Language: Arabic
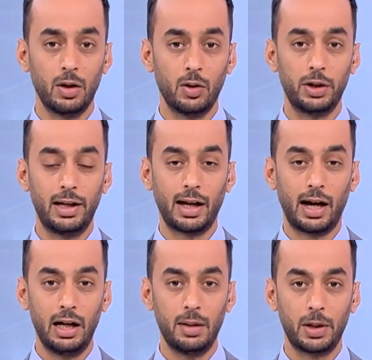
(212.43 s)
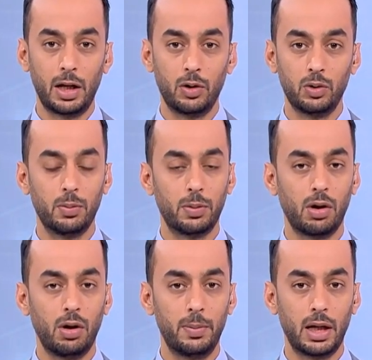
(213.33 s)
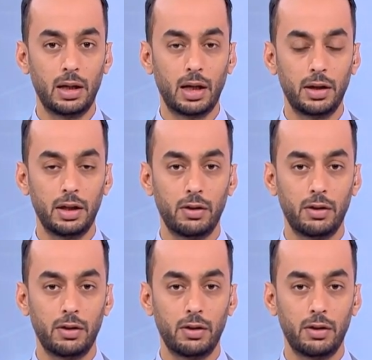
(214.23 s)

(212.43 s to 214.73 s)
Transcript: هنالك حالة من الهدوء بالرغم من أن قضية